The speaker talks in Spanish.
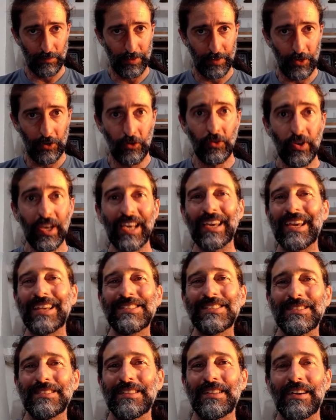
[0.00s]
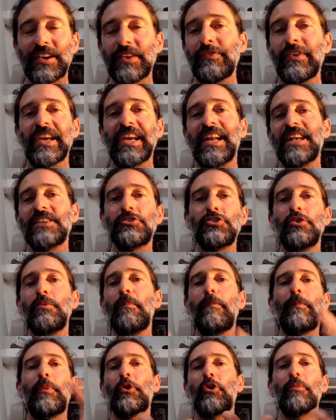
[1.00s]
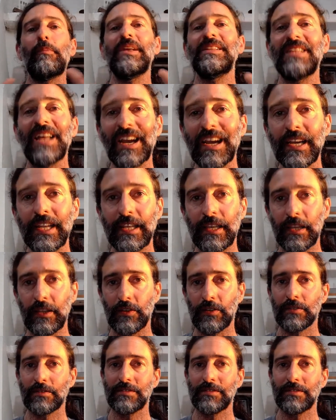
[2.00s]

pero no es que es refrigeración por metal líquido.